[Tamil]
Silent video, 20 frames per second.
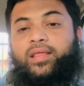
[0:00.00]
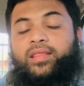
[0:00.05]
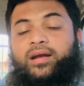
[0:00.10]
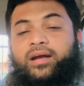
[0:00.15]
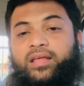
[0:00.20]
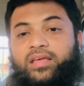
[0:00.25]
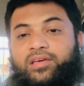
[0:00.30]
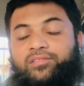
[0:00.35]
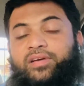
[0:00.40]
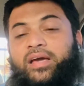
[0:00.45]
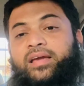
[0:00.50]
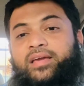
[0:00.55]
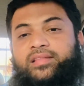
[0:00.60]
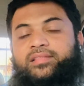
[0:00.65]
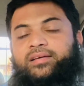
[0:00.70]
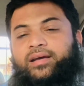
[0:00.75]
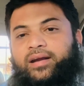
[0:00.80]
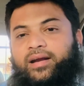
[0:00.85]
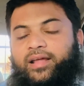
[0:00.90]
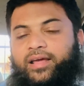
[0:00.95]
அதெல்லாம் நீங்க வாங்கி
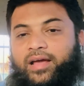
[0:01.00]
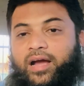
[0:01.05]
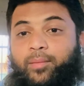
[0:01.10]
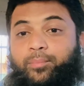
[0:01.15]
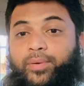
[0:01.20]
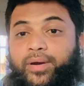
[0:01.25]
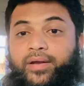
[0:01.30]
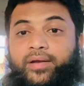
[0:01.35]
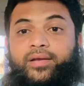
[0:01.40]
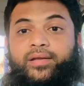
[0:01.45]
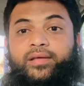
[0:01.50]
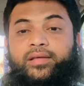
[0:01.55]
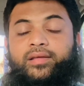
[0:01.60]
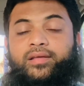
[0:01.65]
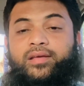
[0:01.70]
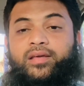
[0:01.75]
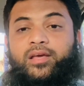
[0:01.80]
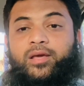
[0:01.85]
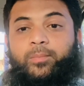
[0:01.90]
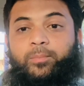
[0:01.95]
தரல அப்படின்னு
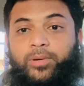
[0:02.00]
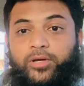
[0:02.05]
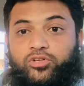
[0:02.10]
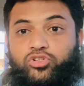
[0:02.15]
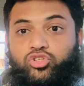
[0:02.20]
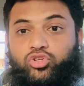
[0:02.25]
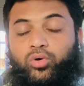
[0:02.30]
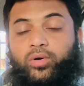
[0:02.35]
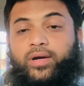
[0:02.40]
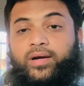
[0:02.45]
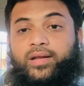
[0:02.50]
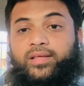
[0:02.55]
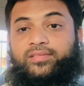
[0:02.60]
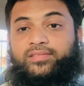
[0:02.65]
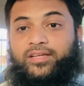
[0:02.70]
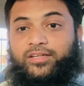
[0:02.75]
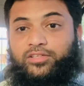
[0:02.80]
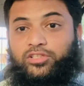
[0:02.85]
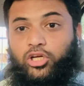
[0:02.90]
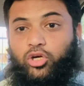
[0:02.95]
பெற்றோர்களை
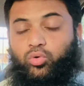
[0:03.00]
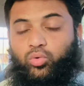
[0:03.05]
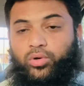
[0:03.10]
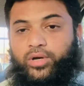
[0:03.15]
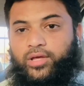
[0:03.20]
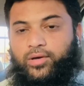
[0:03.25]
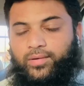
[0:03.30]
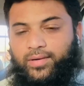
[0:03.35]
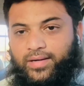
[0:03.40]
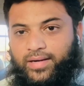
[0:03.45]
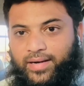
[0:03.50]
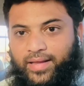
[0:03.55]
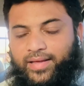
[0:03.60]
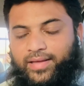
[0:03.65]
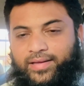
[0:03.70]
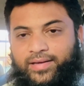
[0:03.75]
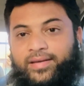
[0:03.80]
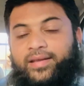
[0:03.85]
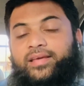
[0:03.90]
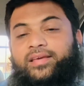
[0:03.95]
திட்டக்கூடிய ஒரு நிலை
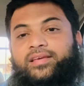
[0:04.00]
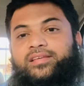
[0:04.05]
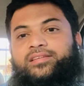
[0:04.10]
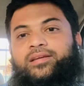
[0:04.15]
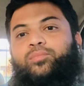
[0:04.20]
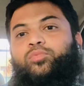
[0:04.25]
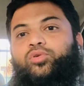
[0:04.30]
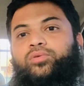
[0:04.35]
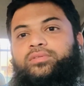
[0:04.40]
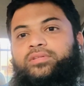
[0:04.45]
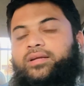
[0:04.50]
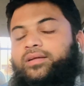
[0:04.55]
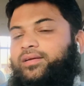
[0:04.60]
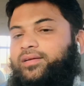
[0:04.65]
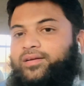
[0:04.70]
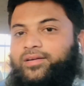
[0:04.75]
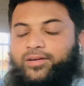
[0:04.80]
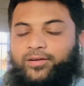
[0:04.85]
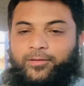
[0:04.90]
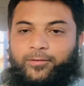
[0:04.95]
இன்னைக்கு சமூகத்தில்
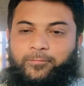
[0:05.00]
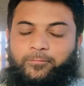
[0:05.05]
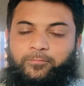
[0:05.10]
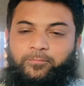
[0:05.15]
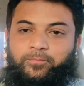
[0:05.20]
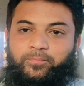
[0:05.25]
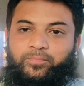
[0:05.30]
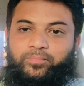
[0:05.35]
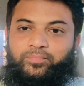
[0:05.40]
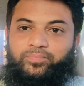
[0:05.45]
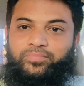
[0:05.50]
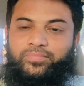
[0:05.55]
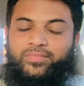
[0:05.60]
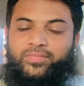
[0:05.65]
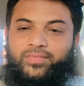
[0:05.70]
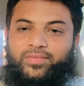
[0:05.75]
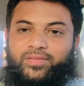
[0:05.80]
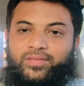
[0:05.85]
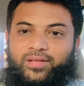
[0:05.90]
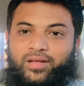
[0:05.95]
இருக்கின்றது
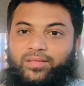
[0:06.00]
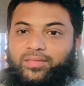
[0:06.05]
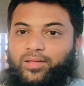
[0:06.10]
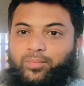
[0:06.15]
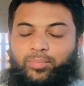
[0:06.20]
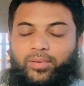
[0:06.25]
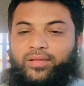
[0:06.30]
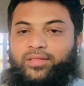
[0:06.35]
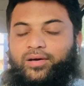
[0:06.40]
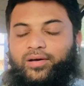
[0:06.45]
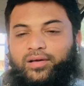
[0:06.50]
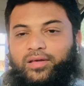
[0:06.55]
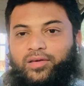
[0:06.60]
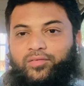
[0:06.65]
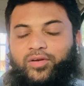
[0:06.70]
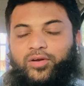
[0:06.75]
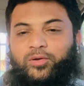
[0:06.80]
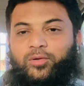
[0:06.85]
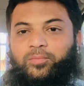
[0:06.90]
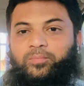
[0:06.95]
அல்லாஹ் பாதுகாக்க
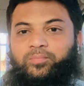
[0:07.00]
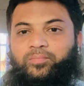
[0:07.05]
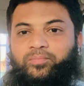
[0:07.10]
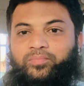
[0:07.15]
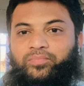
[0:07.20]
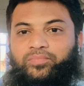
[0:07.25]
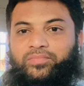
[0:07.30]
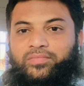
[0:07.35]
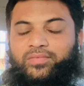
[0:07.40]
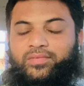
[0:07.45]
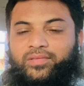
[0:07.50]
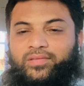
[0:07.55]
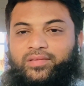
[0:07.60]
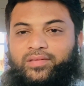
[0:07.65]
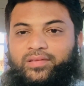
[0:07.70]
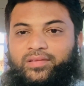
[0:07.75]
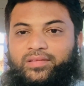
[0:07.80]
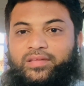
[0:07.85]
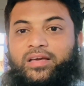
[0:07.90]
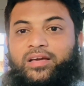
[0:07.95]
வேண்டும்
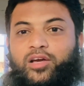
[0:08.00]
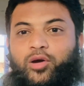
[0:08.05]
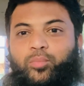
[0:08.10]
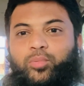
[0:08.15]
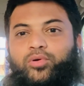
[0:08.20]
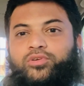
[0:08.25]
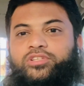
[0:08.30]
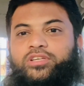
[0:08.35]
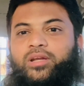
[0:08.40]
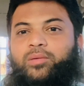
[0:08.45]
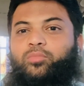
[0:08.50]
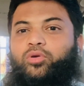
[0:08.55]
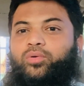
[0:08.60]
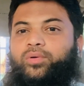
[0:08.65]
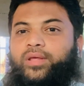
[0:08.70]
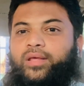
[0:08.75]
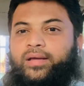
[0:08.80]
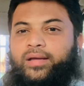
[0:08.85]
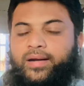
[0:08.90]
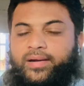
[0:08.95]
எங்க போச்சு
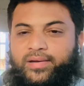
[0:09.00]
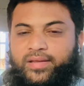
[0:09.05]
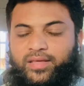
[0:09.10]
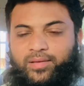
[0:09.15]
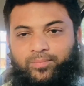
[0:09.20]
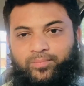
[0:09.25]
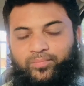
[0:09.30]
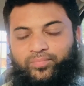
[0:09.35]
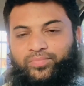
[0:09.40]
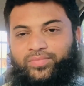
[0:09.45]
நம்மளுடைய கண்ணியம்